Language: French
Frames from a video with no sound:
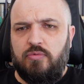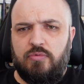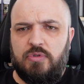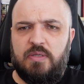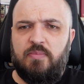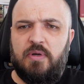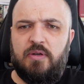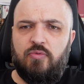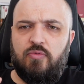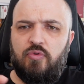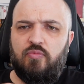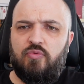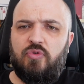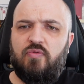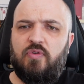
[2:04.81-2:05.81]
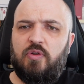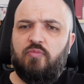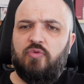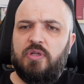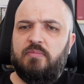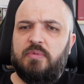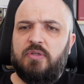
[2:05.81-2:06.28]
c'est pas le, le, but de faire une
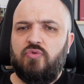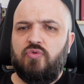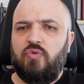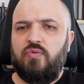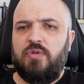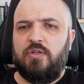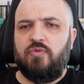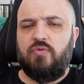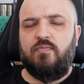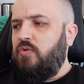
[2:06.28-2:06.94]
polémique aujourd'hui là-dessus.